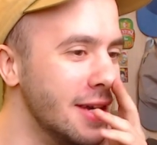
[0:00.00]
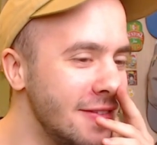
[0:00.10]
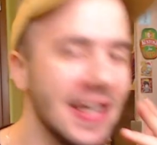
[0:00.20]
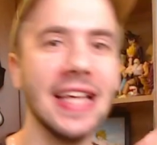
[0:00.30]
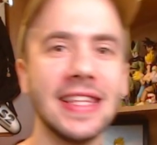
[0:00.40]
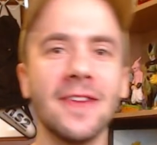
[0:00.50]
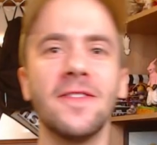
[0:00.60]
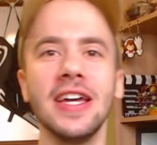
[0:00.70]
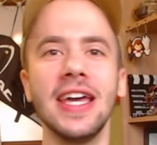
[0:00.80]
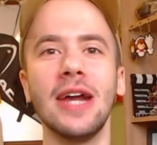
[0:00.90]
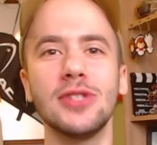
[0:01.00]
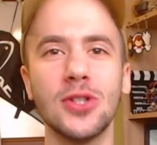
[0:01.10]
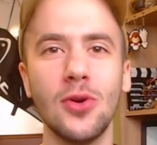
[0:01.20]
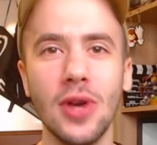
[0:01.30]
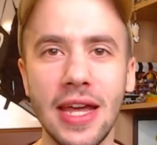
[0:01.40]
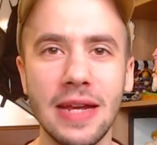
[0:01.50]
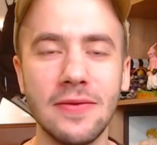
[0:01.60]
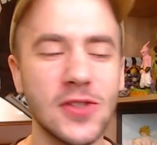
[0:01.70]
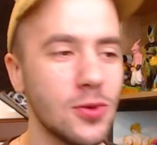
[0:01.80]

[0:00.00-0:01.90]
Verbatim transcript: Vegeta wygrał z kulerem, w